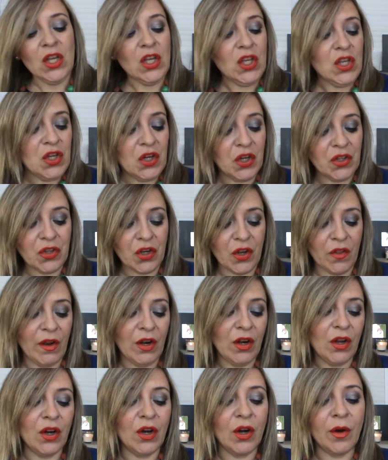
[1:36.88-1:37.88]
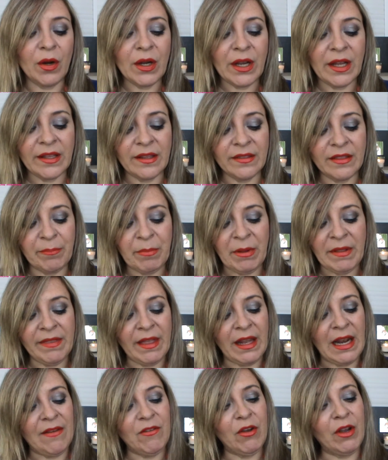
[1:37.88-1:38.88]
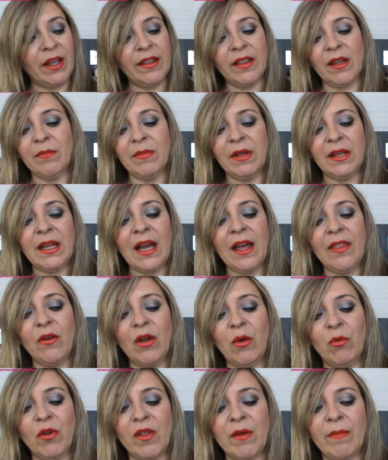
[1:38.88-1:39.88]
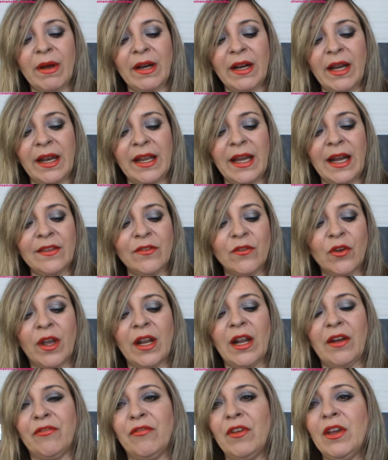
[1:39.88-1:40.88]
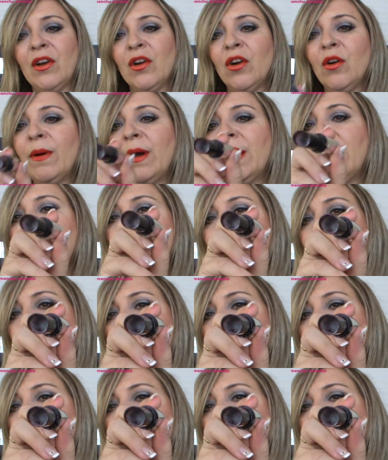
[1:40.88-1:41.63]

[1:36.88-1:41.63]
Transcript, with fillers: Y otro de los pintalabios que he terminado es uno de Margareato que era fijo, ¿vale?